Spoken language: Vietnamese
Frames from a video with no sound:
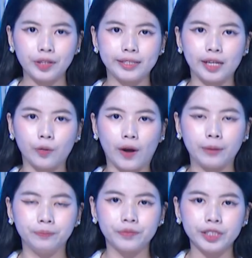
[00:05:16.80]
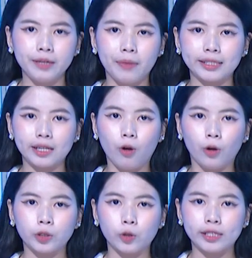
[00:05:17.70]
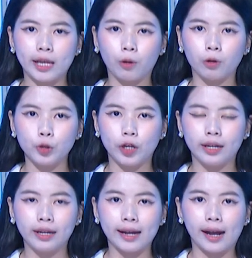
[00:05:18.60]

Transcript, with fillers: Thời gian qua, trên mạng xã hội xôn xao câu chuyện